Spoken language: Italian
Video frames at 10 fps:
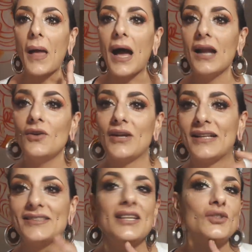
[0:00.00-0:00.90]
Allora,
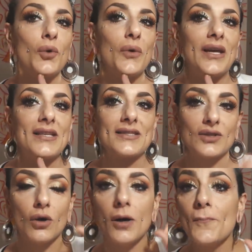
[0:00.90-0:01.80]
detto
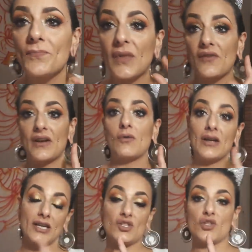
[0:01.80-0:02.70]
questo, fra
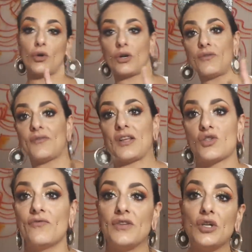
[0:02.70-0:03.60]
qualche giorno vi
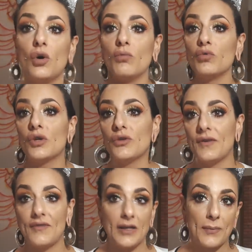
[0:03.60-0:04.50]
faccio un video comunque
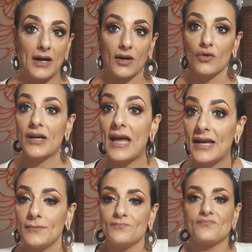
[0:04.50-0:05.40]
dove ve ne parlo,
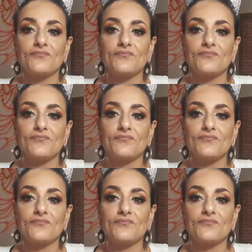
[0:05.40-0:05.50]
ok?